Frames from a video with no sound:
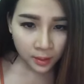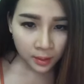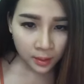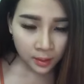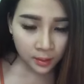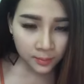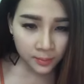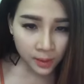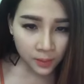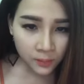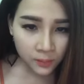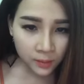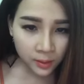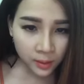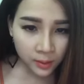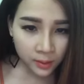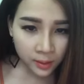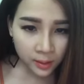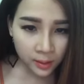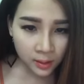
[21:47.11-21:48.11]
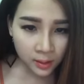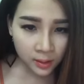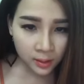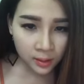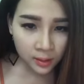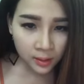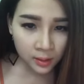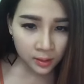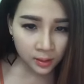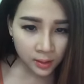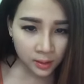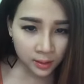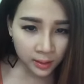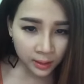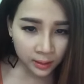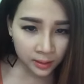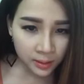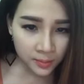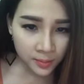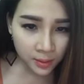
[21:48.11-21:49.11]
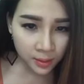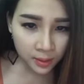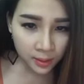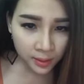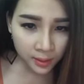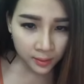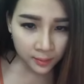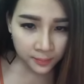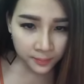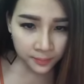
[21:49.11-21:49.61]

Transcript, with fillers: Inbox vào cái cái tin nhắn cho mình nha.